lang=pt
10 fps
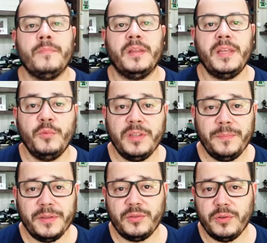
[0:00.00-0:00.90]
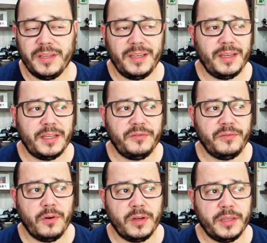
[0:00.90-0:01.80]
Tem muita pessoa que
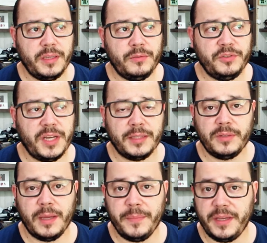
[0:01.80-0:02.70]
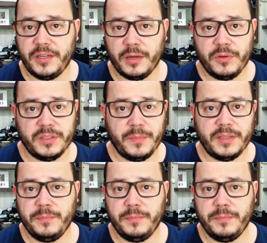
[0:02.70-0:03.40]
advoga que o teatro da mente é a coisa mais